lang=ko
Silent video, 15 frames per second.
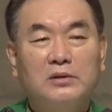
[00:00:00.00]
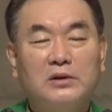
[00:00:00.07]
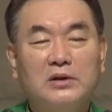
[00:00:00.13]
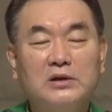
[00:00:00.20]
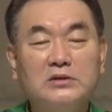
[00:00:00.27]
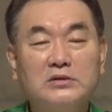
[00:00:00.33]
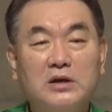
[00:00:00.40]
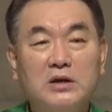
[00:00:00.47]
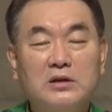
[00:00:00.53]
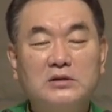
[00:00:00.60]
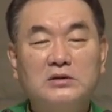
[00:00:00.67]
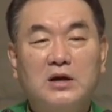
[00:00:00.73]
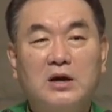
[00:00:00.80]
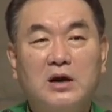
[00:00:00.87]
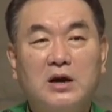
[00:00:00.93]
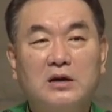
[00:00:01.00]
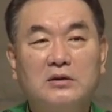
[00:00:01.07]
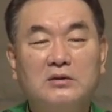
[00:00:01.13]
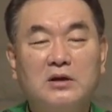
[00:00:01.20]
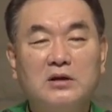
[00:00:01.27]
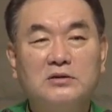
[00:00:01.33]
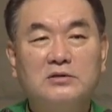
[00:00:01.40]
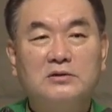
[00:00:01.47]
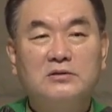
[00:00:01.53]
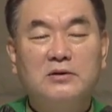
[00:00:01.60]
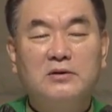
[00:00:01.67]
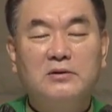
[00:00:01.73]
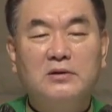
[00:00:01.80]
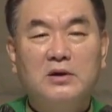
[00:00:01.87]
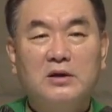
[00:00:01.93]
인생을 살아가는 데
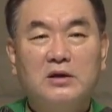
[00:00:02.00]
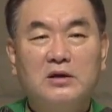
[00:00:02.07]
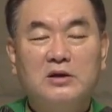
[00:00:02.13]
있어서